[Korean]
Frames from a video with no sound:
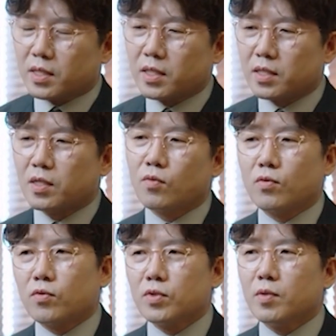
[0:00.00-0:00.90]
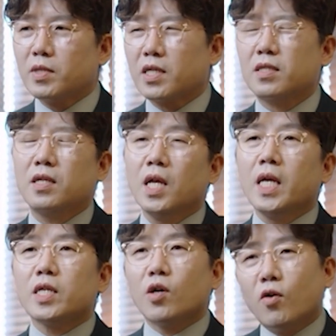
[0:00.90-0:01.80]
학생들은 공통점은 사실
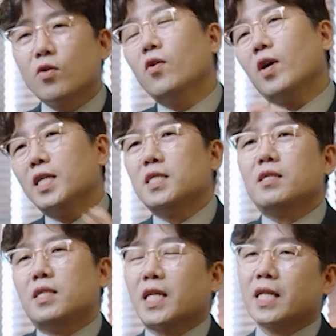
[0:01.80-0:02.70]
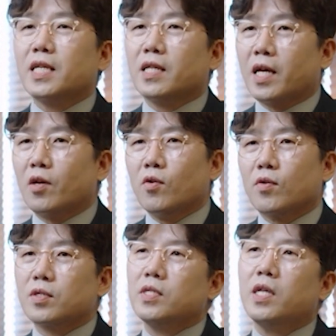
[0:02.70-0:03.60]
여러 가지들이
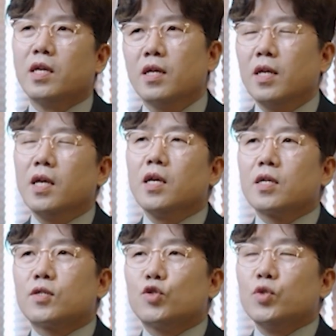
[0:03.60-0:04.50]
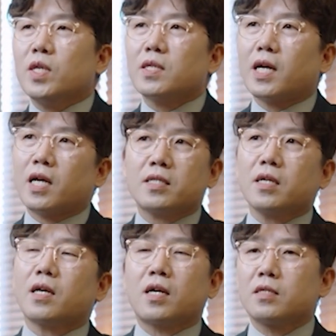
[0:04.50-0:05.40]
나타나요. 근데 그 중에서
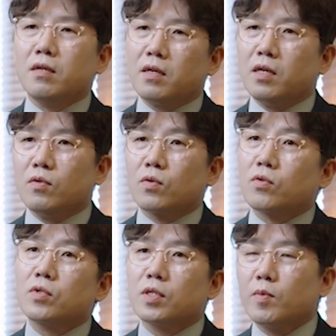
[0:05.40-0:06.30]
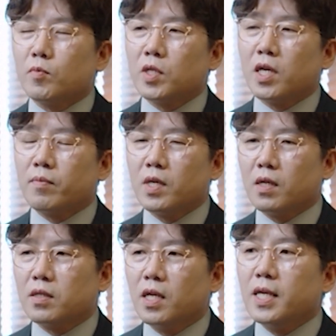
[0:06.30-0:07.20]
가장 강력한 공통점은
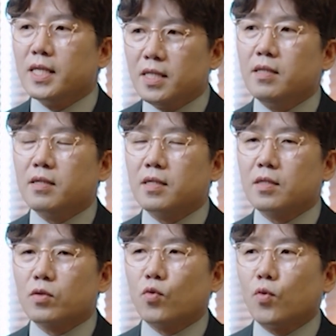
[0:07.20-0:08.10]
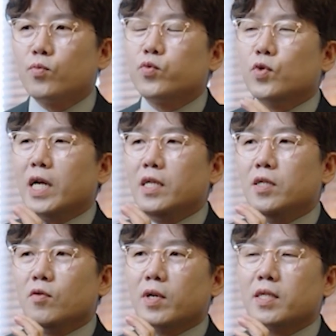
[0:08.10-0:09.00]
뭐냐면 이들은
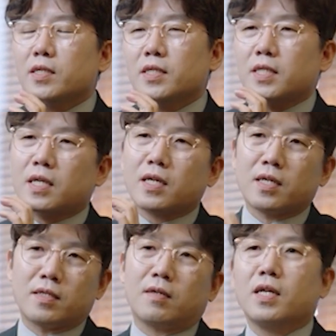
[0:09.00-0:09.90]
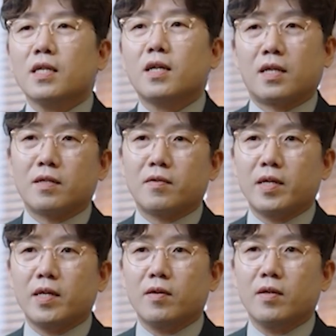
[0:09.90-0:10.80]
공부하려고 하는 의지가 강력하다라는
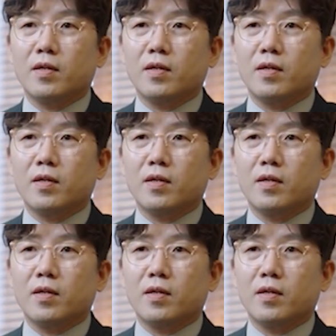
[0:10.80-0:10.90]
거예요.